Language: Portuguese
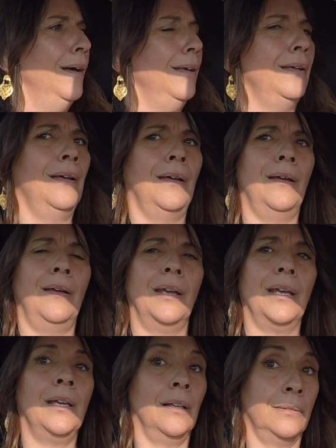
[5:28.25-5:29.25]
Uh,
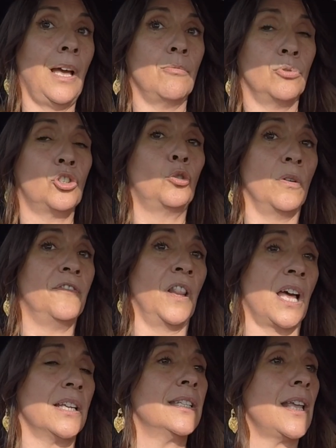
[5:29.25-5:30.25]
ele: Não, estou a
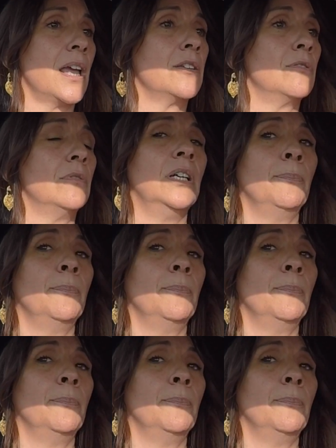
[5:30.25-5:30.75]
falar a sério.